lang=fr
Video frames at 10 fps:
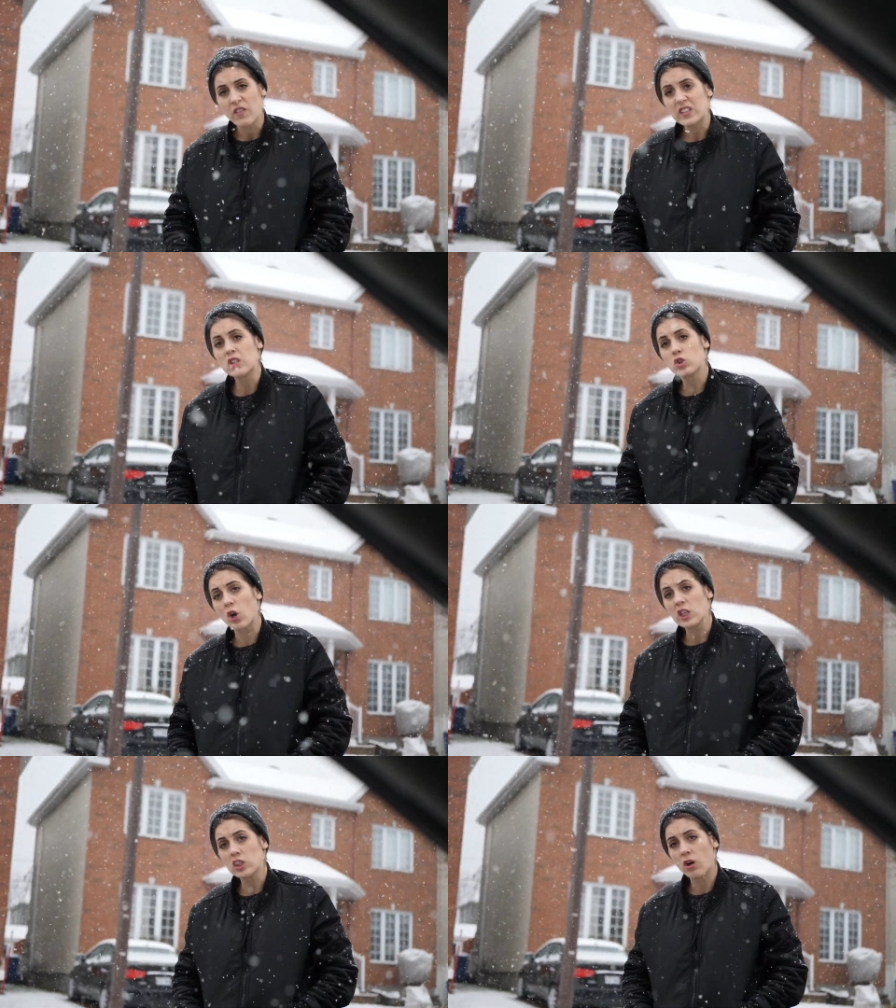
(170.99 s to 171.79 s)
Vas-y, je
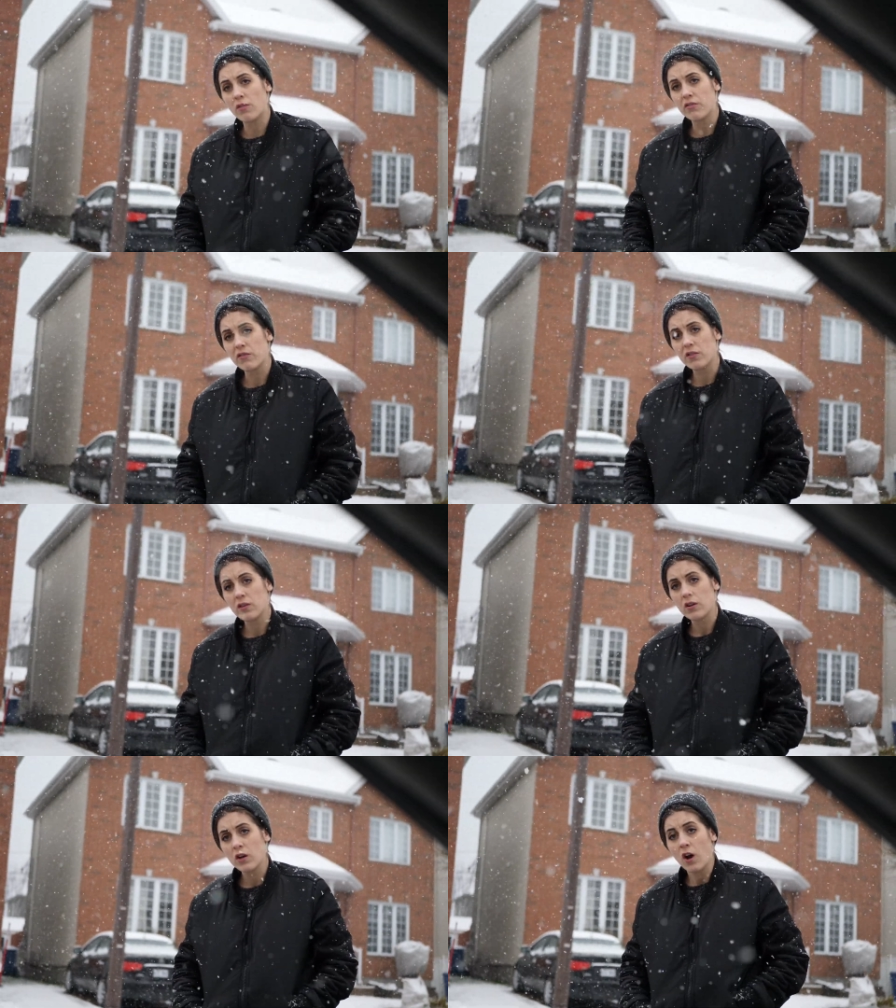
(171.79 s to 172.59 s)
te réchauffe.
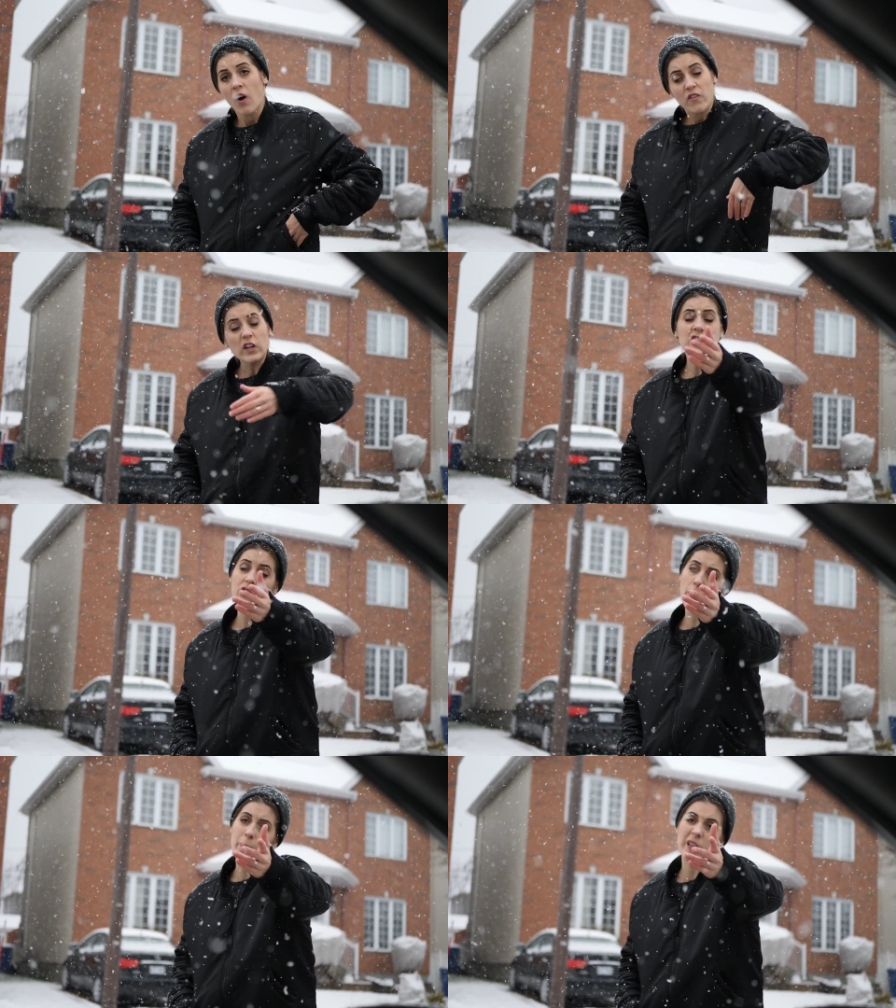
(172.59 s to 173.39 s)
Euh, non.
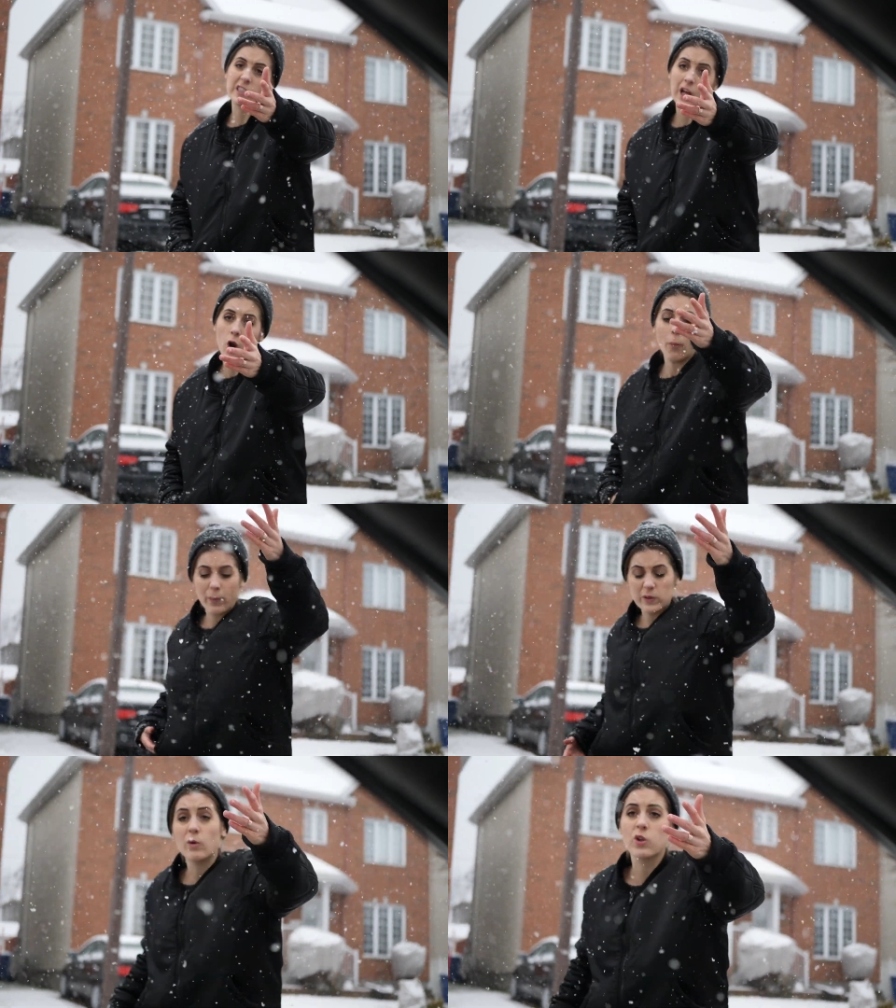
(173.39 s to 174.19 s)
Vas-y, fais pas ta salope,
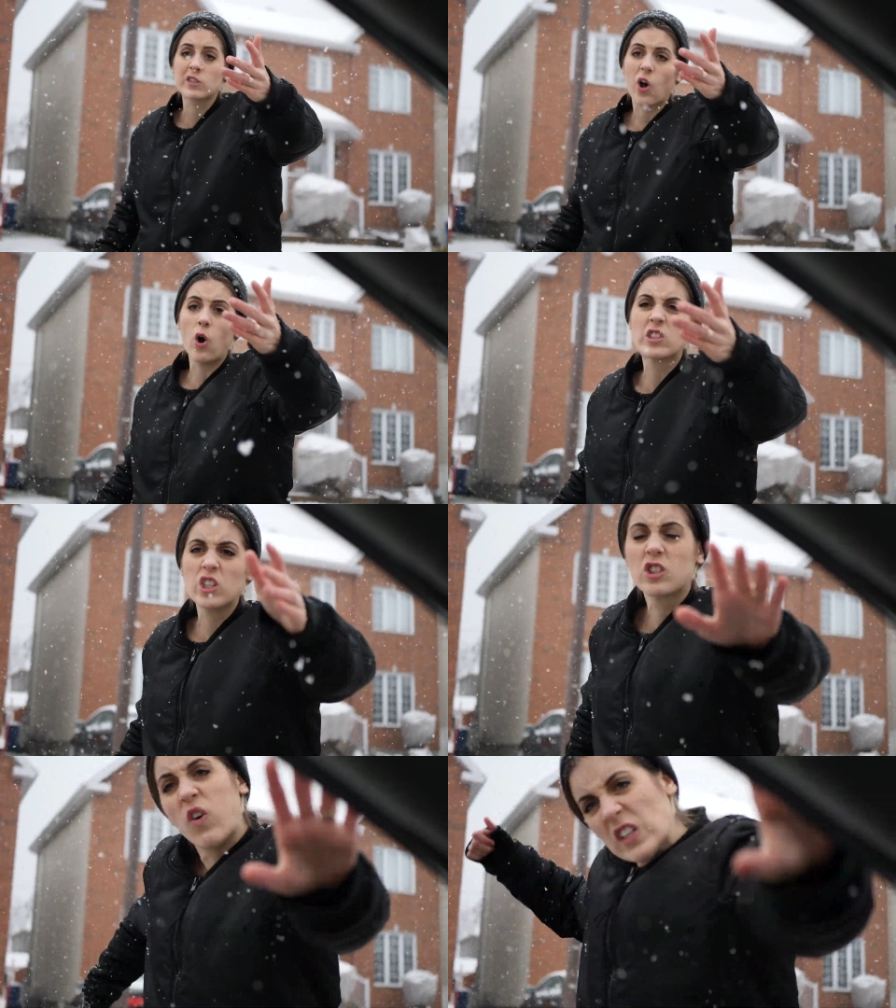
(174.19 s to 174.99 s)
passe-moi ton 06,